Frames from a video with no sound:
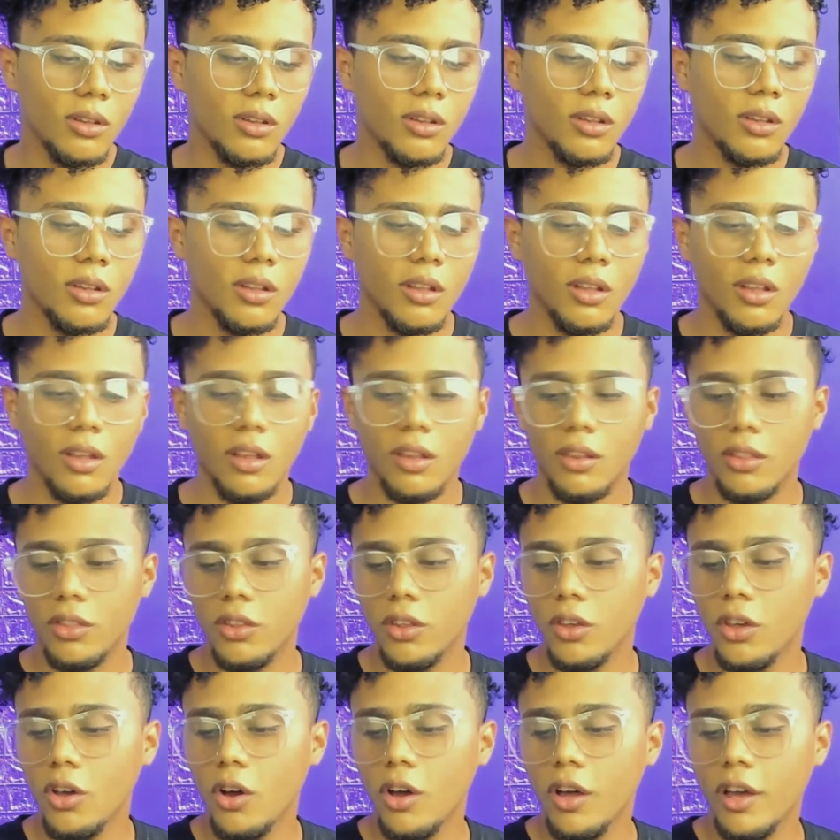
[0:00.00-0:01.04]
ahí.
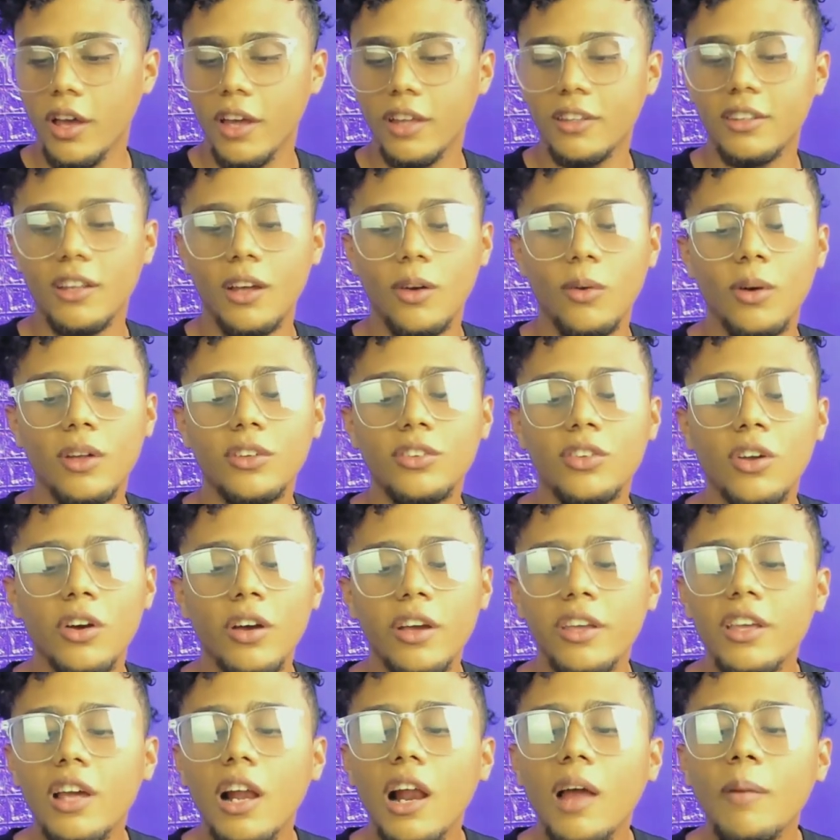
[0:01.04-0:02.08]
Dios en esa ecuación
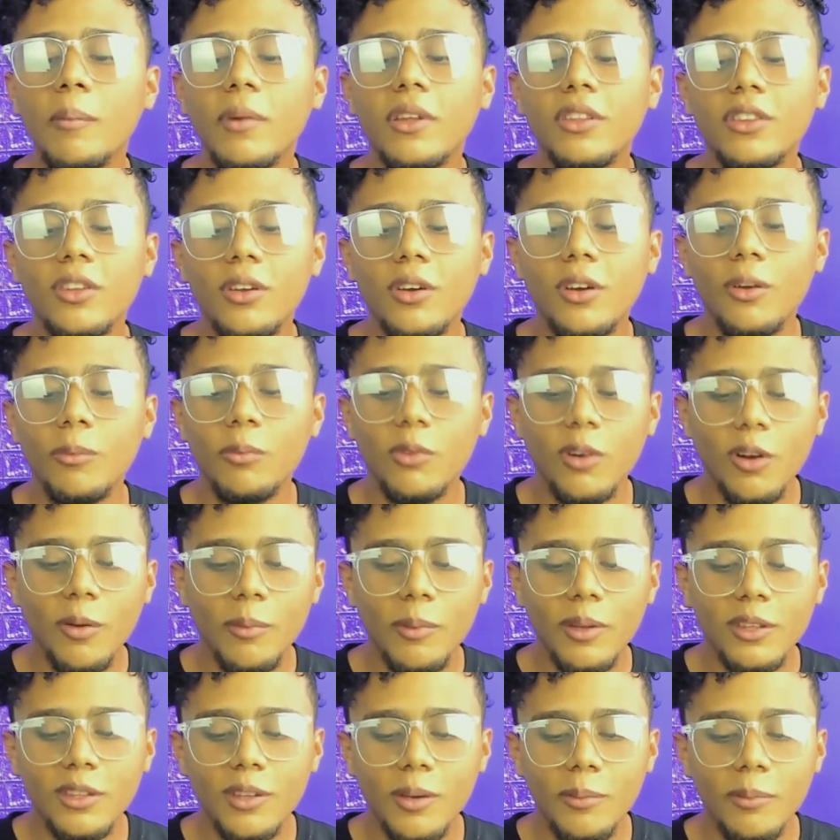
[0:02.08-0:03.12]
ella la metió, lo
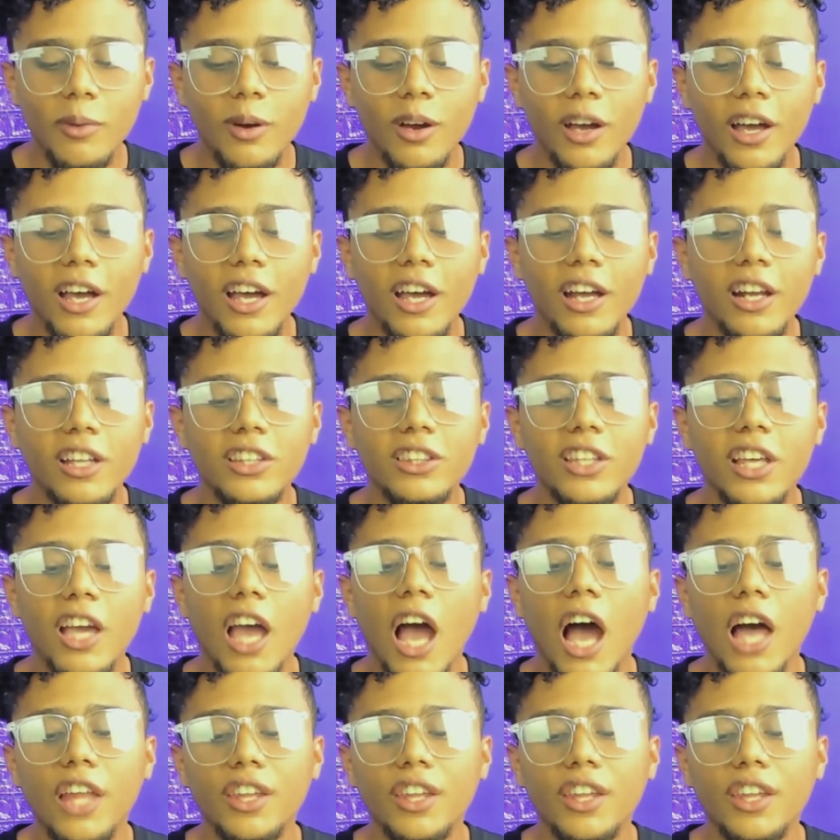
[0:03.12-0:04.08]
metió porque es cristiano.